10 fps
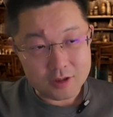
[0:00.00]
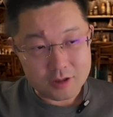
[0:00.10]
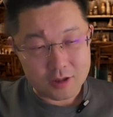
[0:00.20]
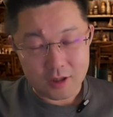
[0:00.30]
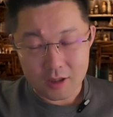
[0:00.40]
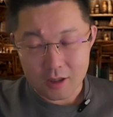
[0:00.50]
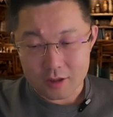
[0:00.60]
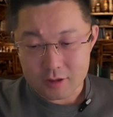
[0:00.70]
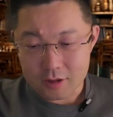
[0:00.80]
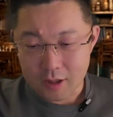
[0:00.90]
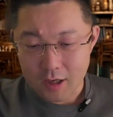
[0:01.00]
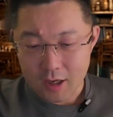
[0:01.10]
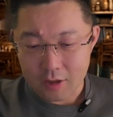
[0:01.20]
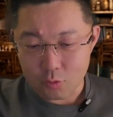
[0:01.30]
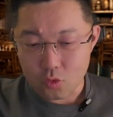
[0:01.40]
是好像是
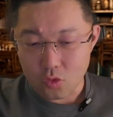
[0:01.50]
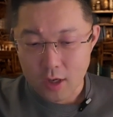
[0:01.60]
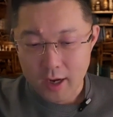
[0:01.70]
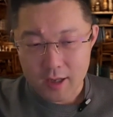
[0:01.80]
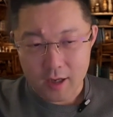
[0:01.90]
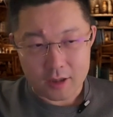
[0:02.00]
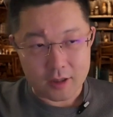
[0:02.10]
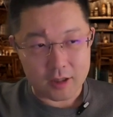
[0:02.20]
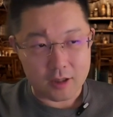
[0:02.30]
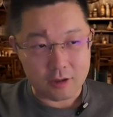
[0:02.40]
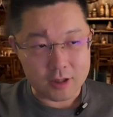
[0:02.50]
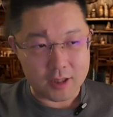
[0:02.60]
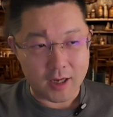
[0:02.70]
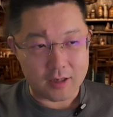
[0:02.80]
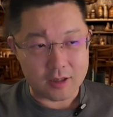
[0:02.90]
武汉还是哪个高
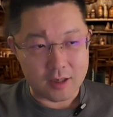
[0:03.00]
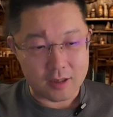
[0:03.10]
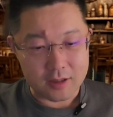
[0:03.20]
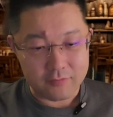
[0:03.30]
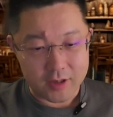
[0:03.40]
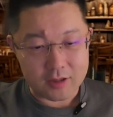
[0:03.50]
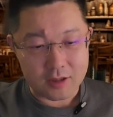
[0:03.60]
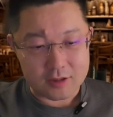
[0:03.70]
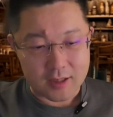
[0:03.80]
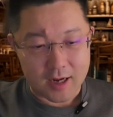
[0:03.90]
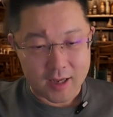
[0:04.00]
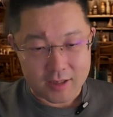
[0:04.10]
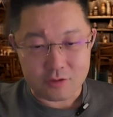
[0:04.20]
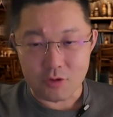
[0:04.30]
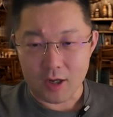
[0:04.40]
铁站，让因为特斯拉
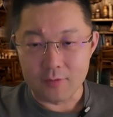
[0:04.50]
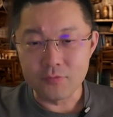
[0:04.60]
开进去了，